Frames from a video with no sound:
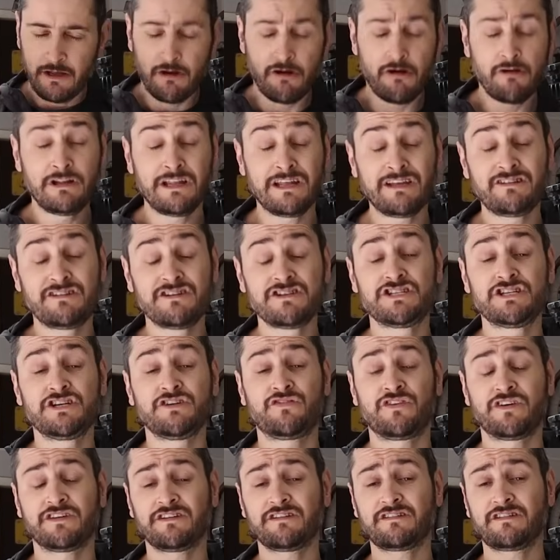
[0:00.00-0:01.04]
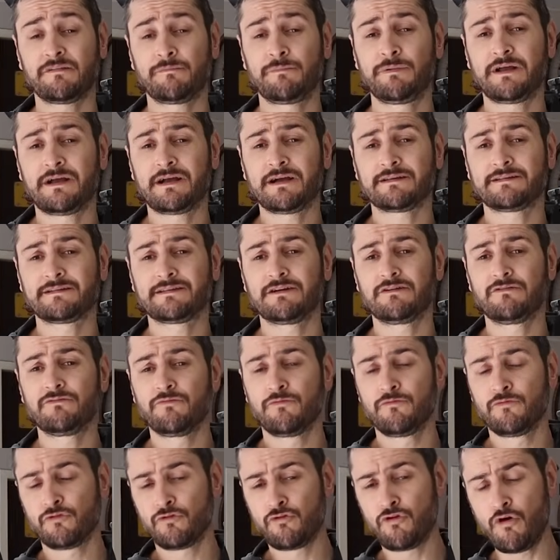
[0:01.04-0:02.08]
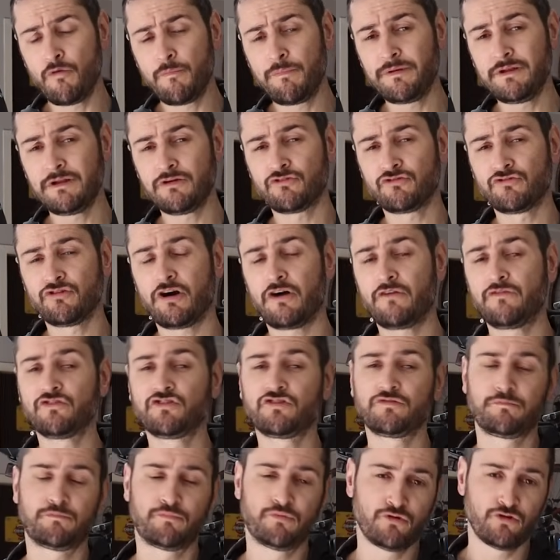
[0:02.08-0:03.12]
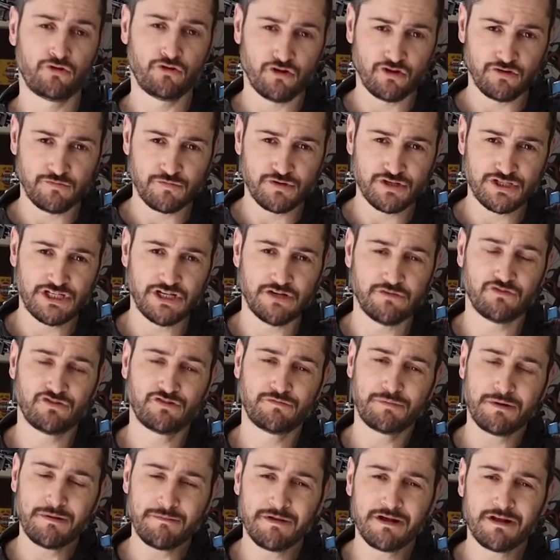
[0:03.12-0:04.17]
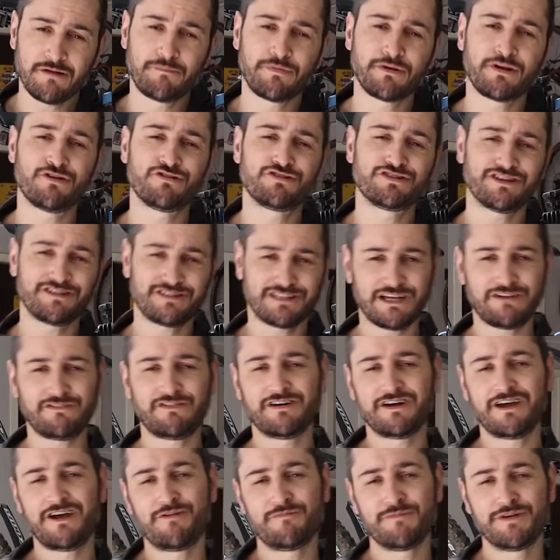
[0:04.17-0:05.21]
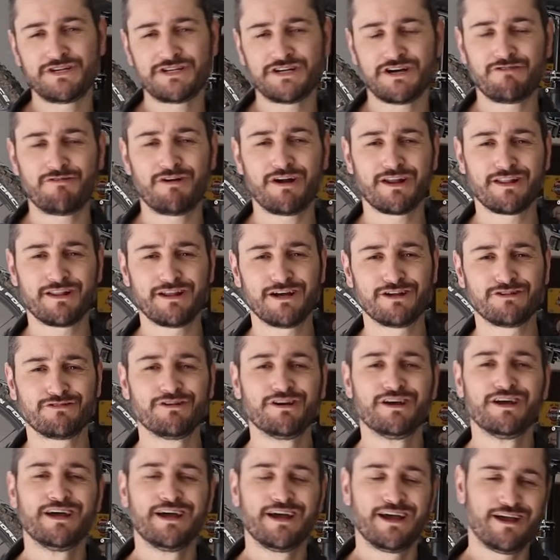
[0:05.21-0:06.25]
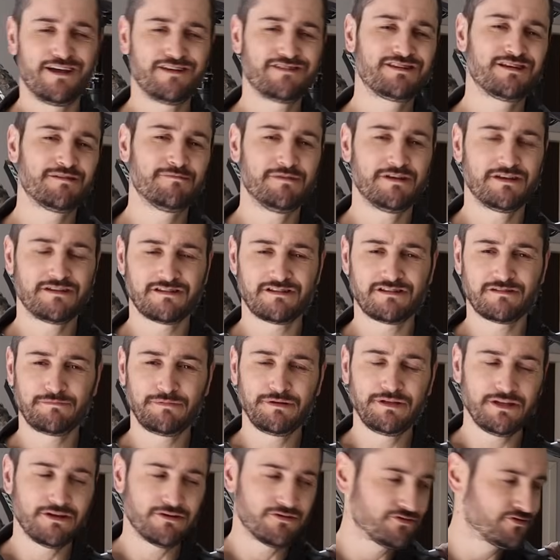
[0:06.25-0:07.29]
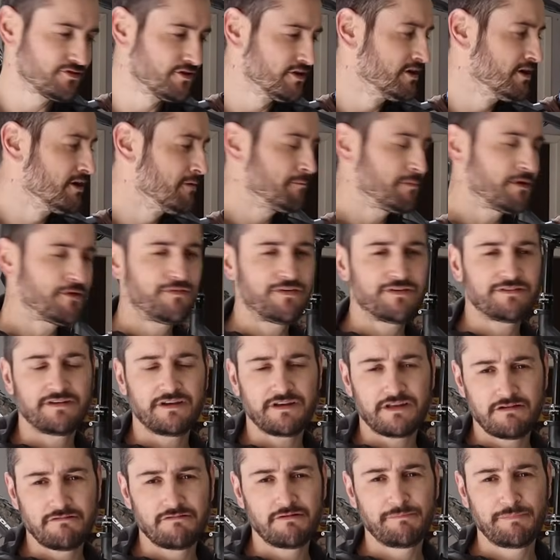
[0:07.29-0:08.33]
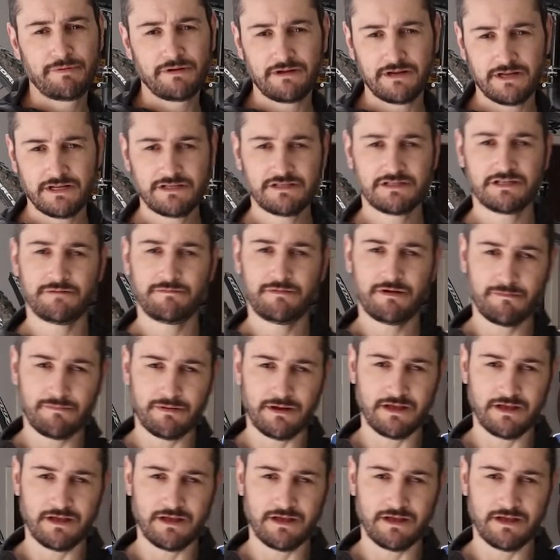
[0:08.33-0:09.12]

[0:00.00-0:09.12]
Eu decidi fazer essa aplicação com pneus novos por dois motivos. Primeiro, porque eu já estava realmente aguardando receber esses pneus para fazer aqui um upgrade na minha